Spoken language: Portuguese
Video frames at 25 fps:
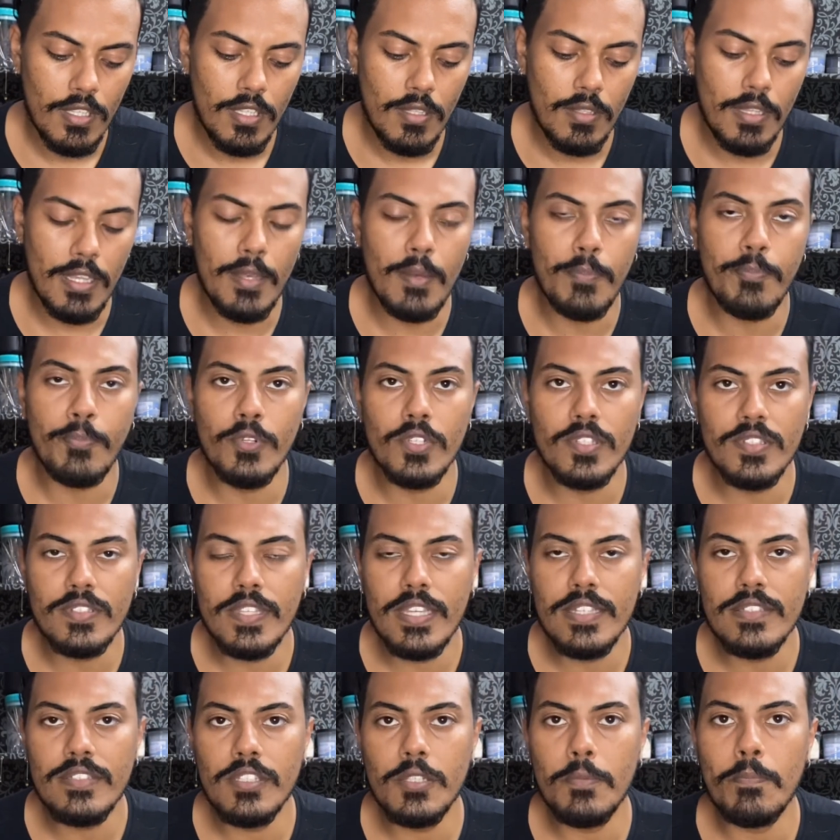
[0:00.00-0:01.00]
É por isso que
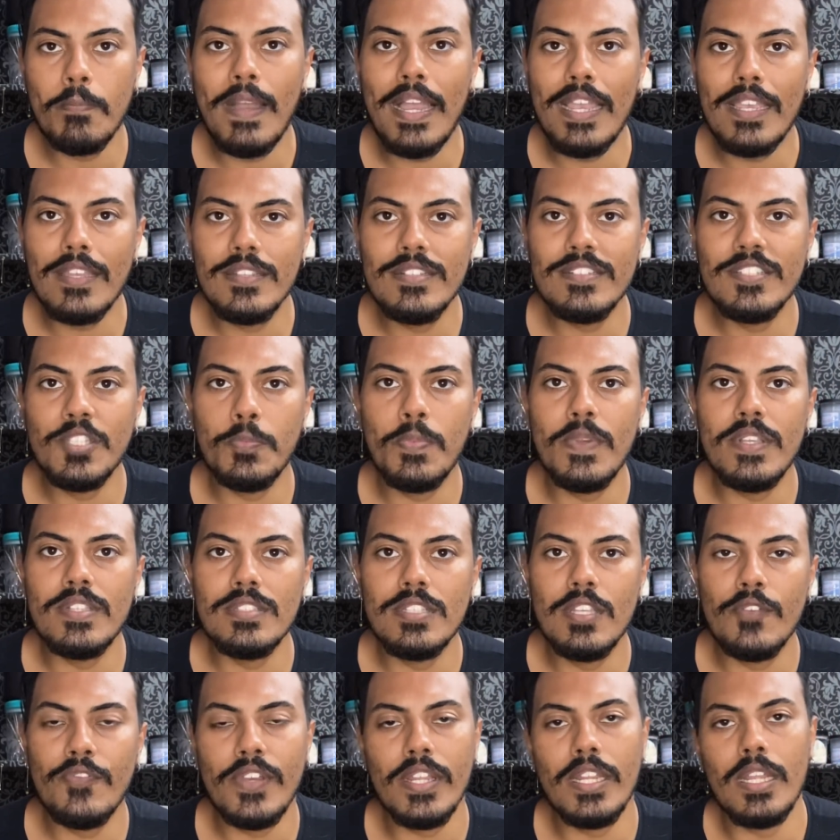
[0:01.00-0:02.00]
existem máquinas
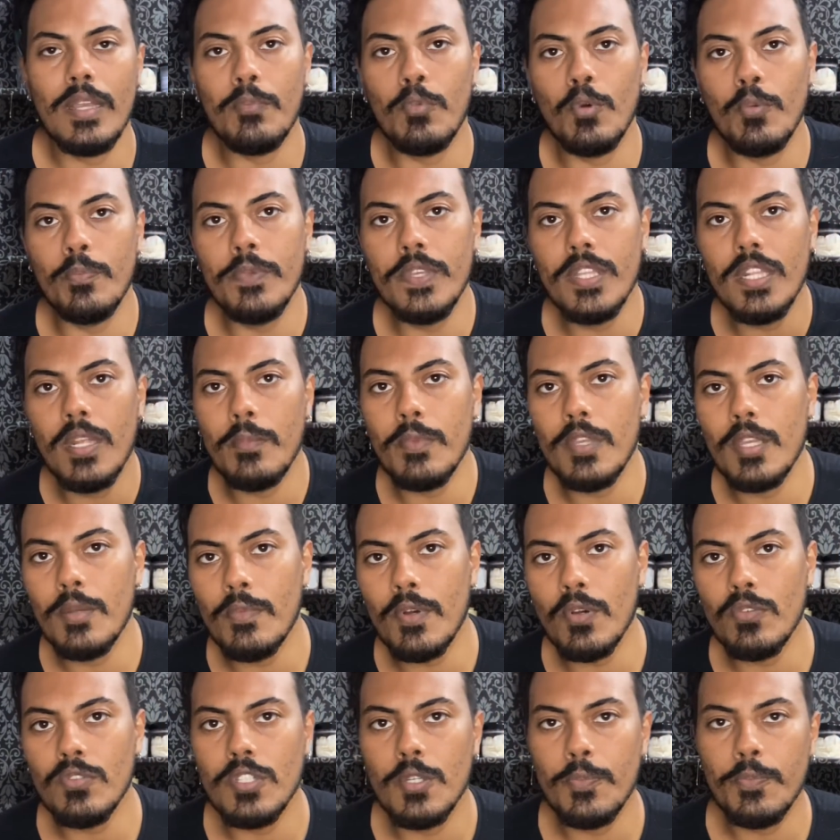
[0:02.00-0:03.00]
específicas, né? A bobina mesmo
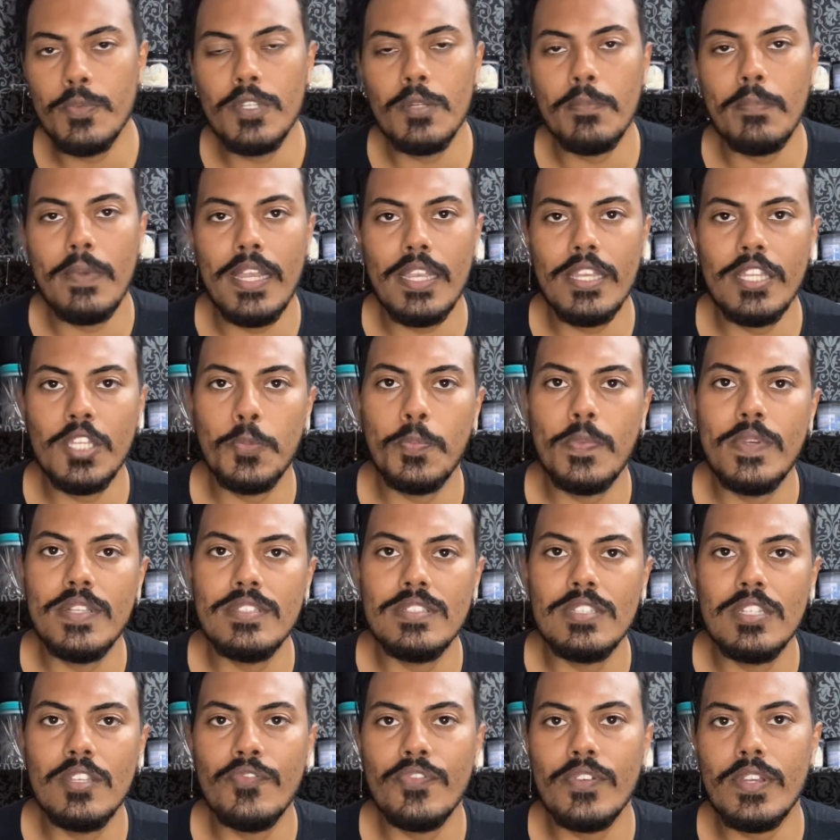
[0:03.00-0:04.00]
é um tipo de máquina
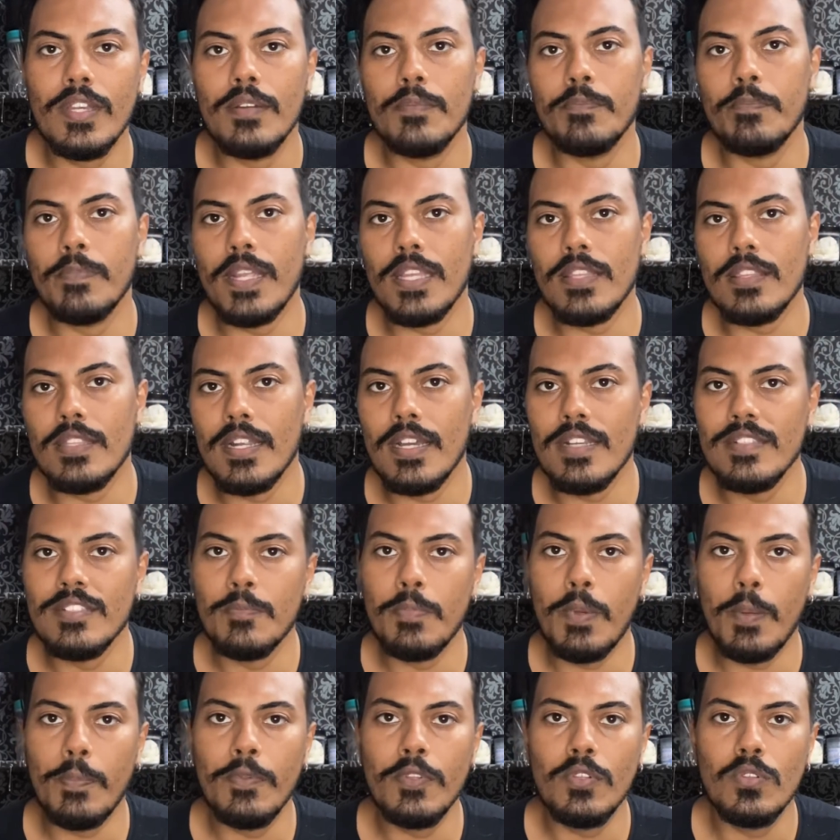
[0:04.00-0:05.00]
específica para traço e
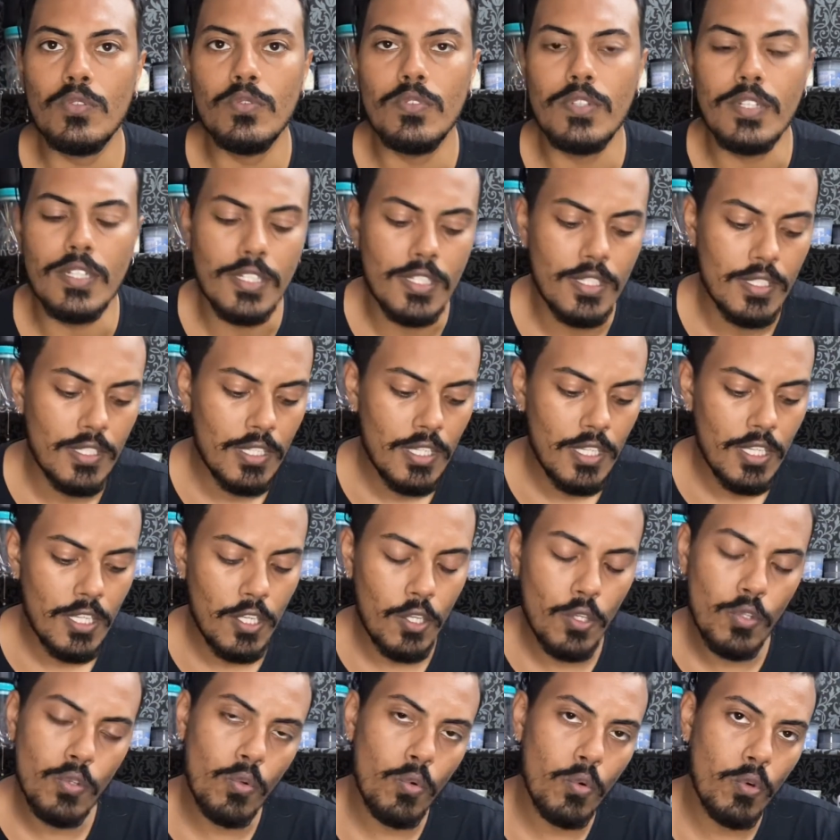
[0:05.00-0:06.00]
para pintura.
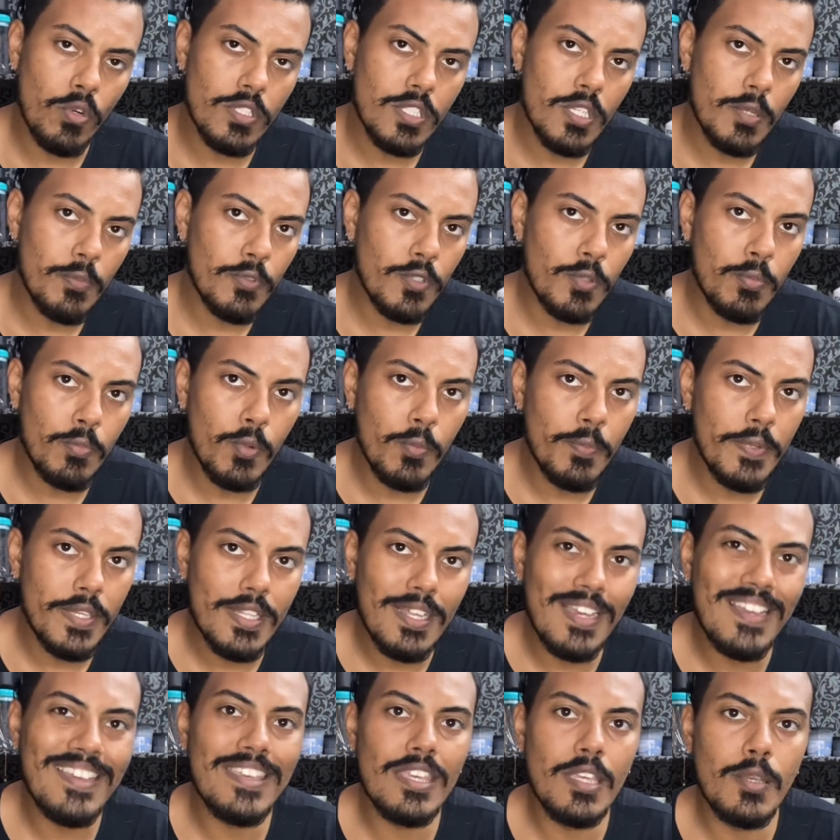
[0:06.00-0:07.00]
Eu não curti muito
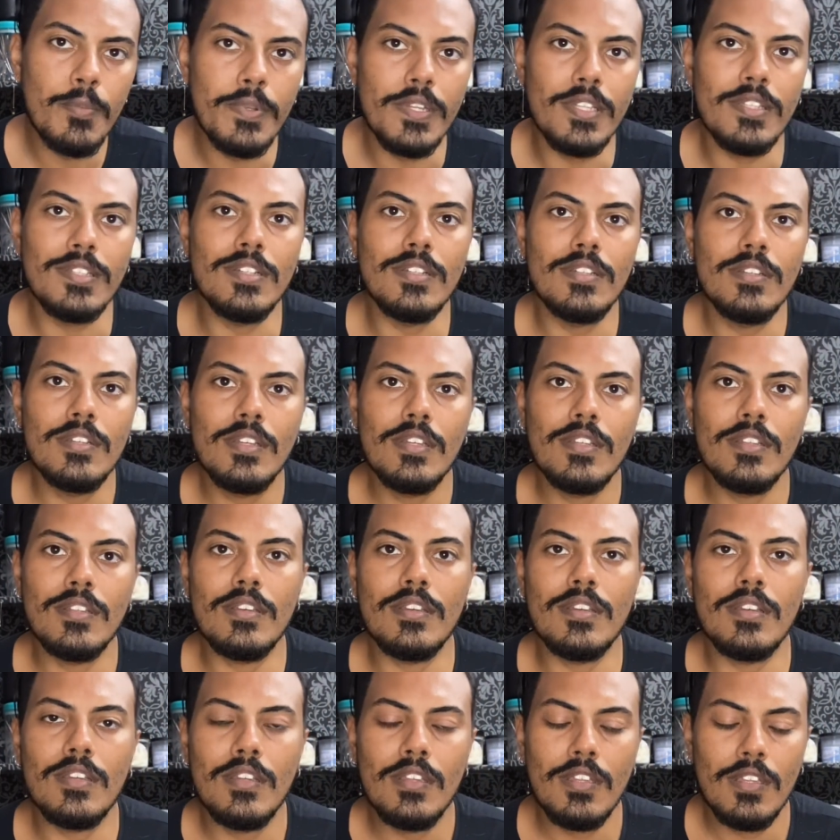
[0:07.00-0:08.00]
bobina híbrida,
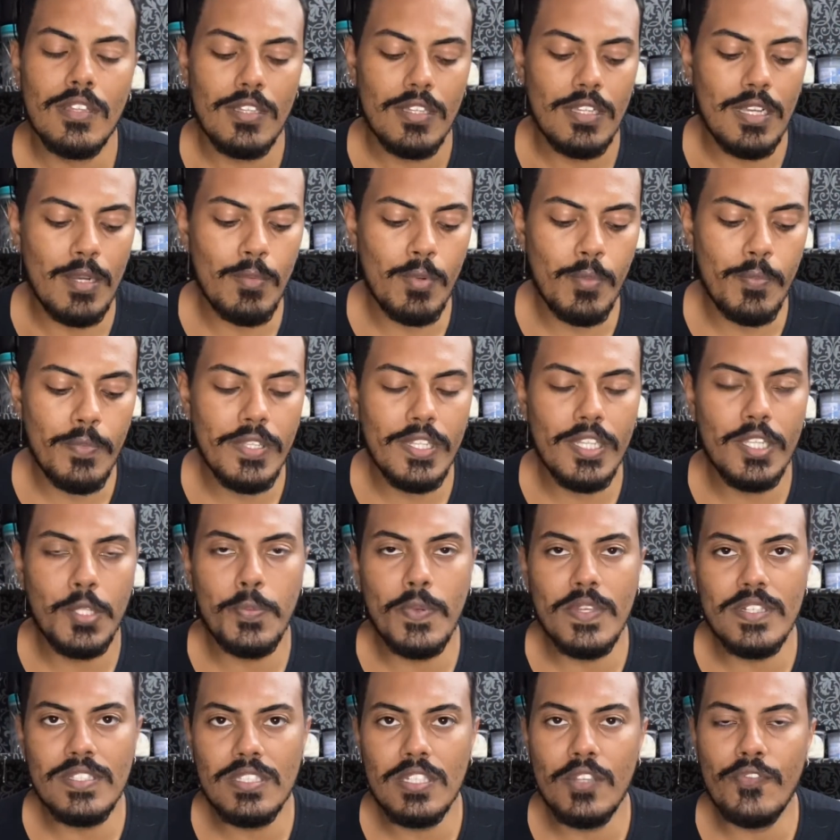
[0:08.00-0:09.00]
né? A bobina
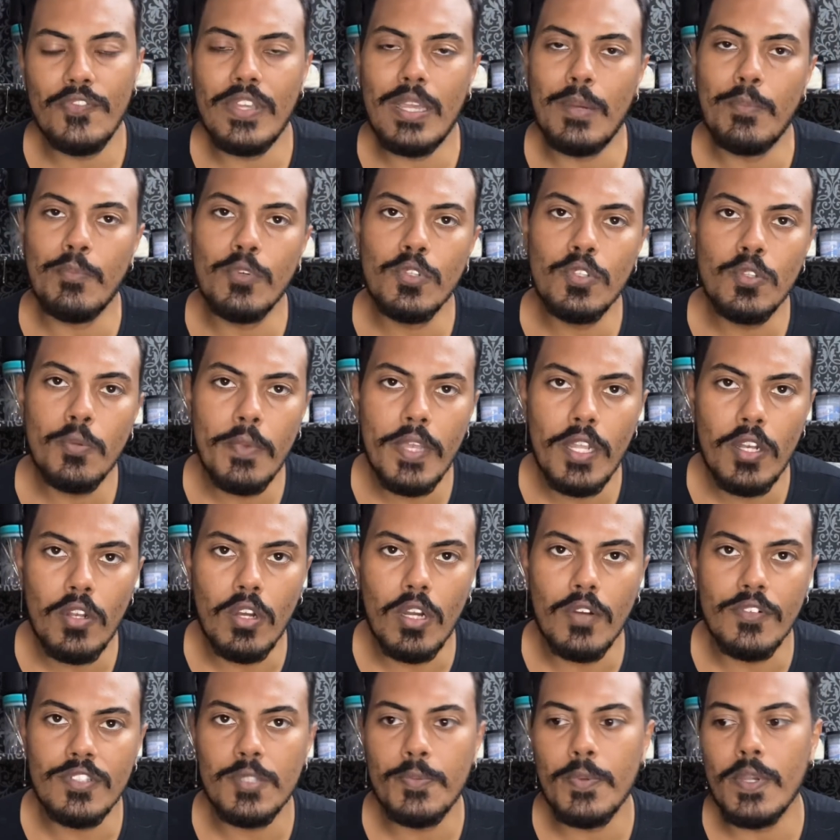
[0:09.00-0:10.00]
específica é muito
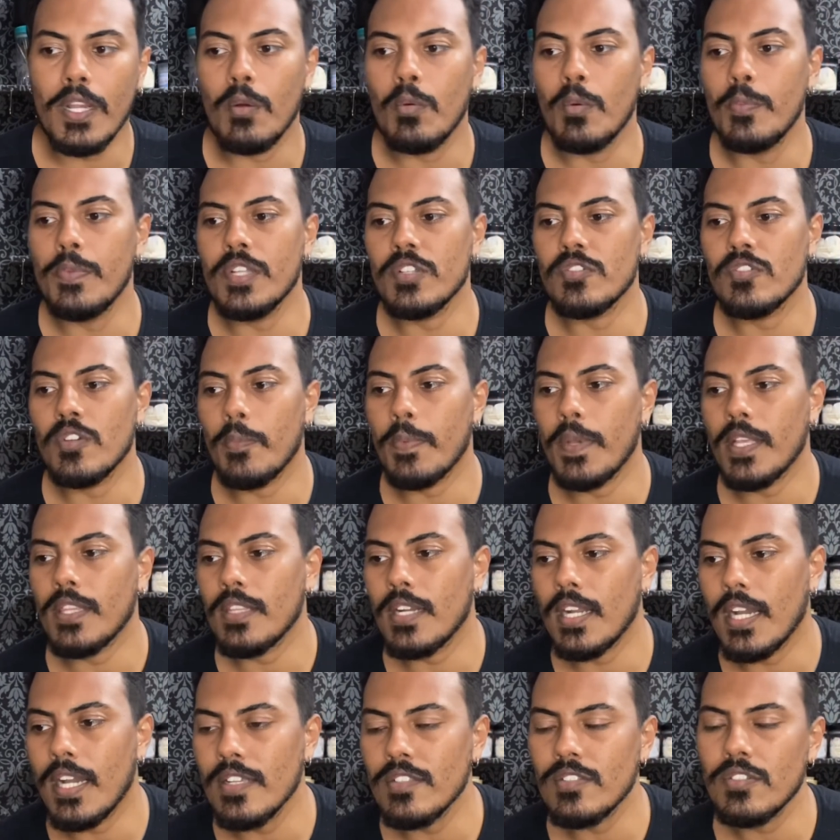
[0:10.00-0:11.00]
melhor. Você pegar uma bobina só para
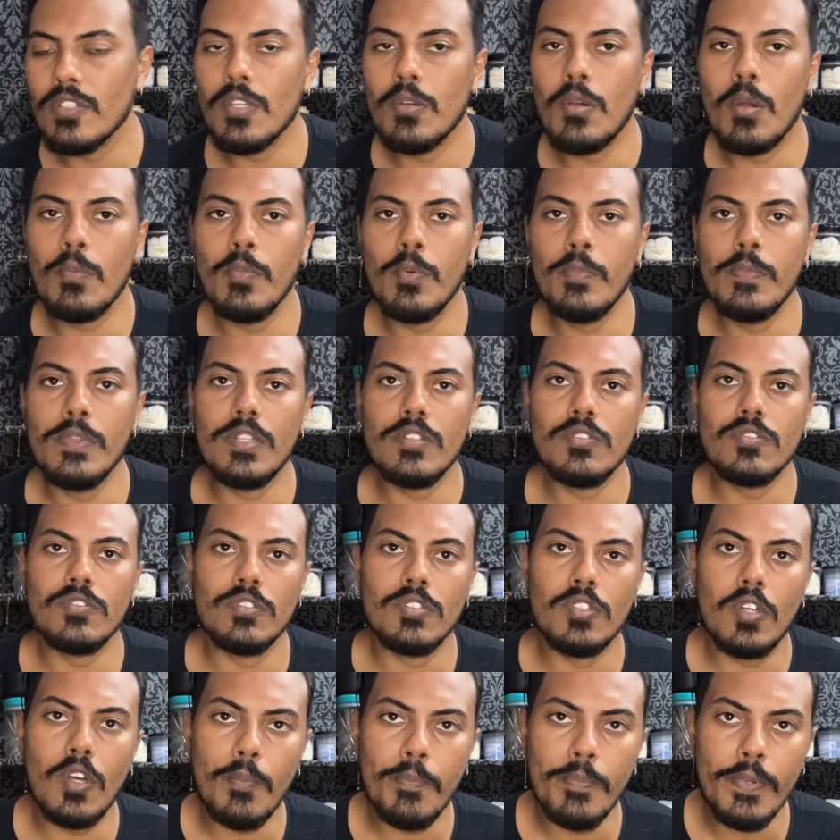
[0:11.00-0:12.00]
traço e uma bobina
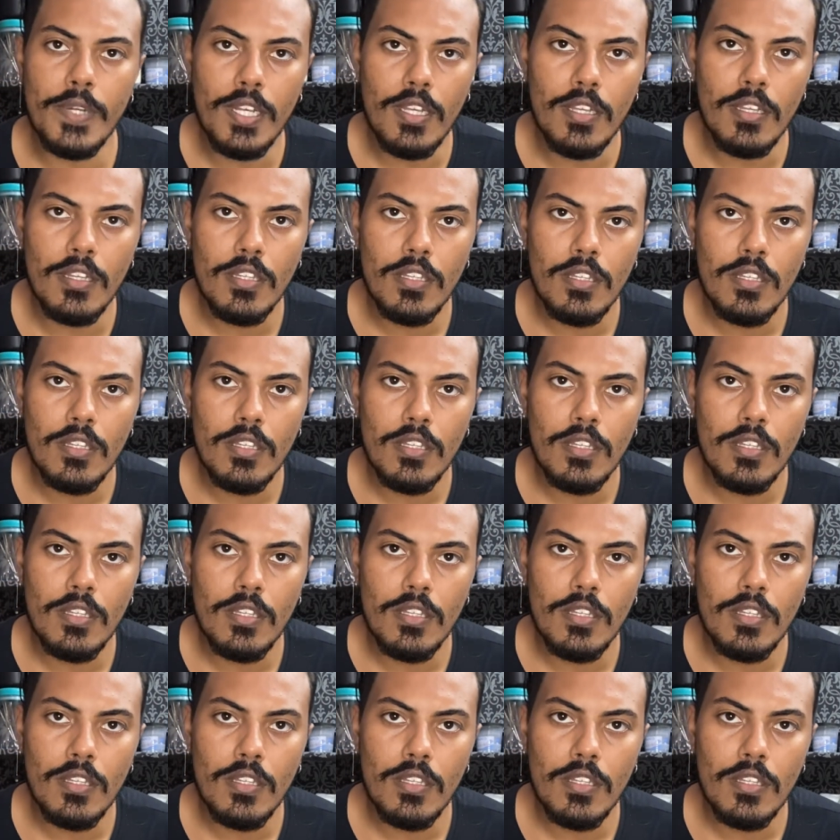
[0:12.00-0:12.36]
só para